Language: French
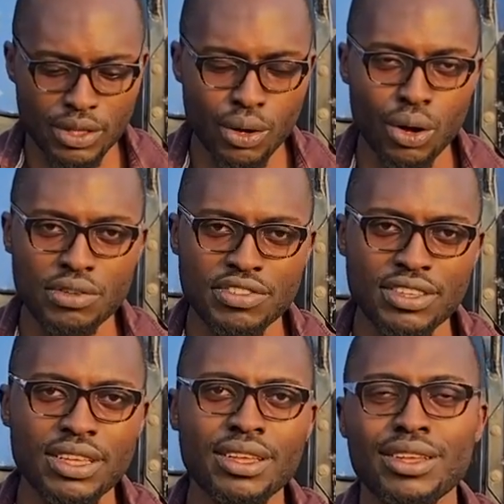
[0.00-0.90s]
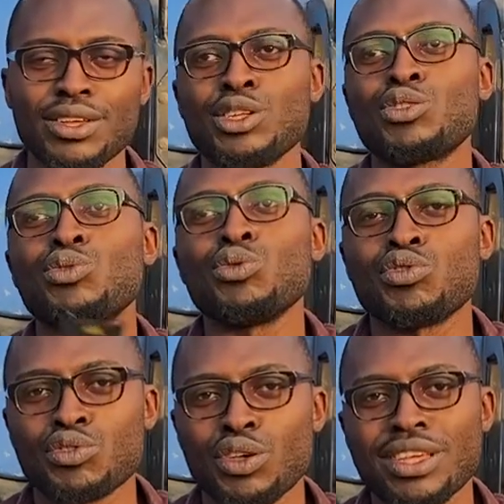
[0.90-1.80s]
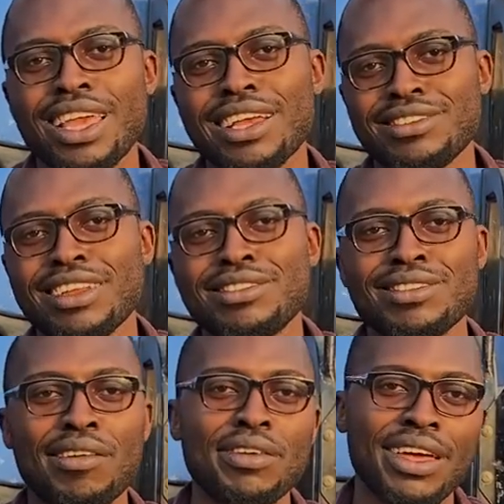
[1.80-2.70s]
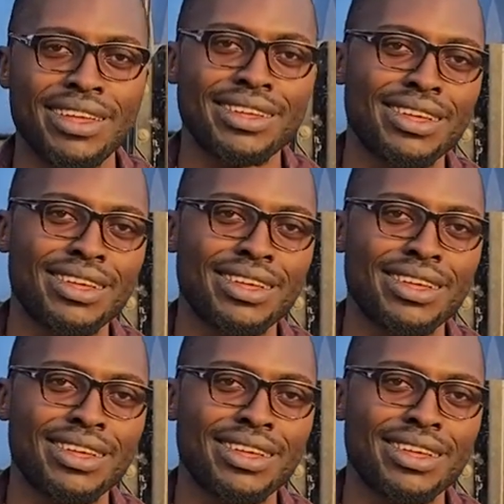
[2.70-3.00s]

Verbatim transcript: Or, si tous ceux qui achètent savaient